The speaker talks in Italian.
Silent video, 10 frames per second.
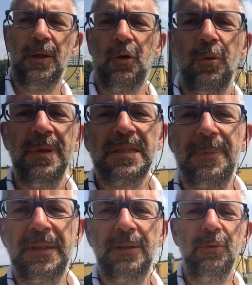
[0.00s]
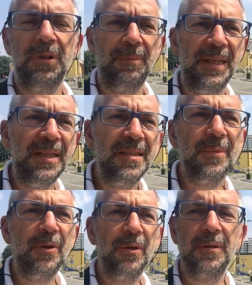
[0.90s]
Come sapete tutti
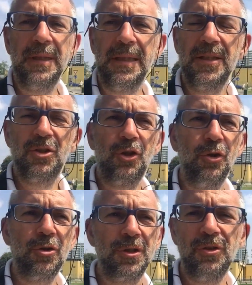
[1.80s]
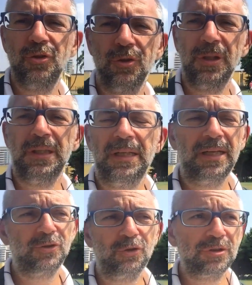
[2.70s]
benissimo, negli scorsi giorni,
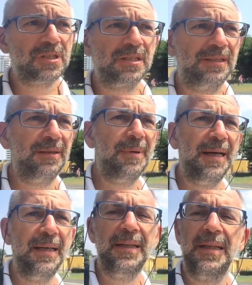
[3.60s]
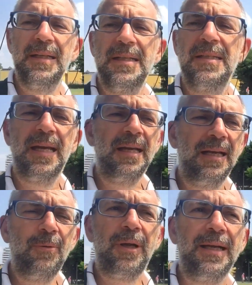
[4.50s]
nelle scorse settimane, si è
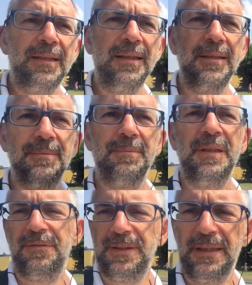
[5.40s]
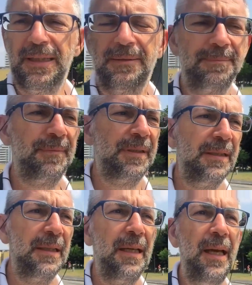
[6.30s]
laureata mia figlia.
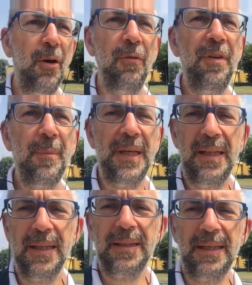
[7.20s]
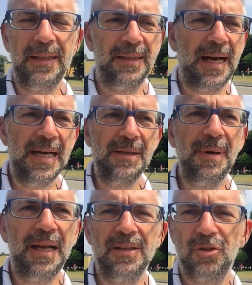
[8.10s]
E ovviamente da
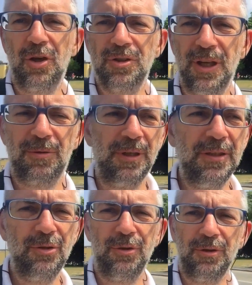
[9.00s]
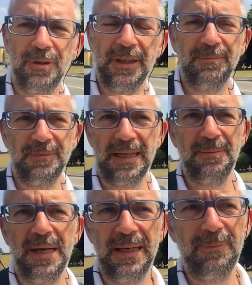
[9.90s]
animale social quale sono, e
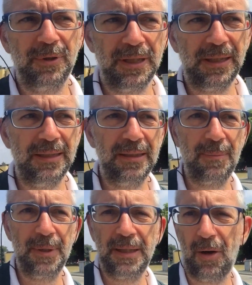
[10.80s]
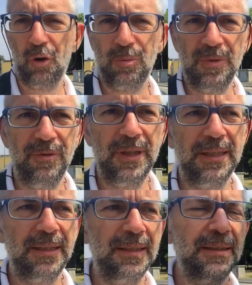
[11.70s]
animale potete interpretarlo come
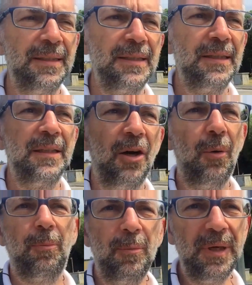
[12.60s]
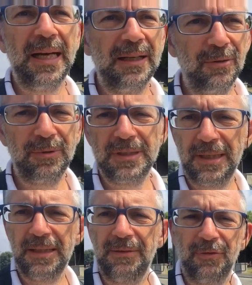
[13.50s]
volete, ho pubblicato una
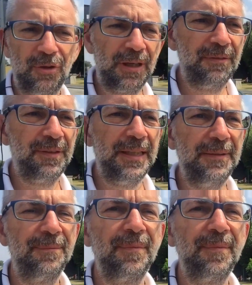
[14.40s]
serie di fotografie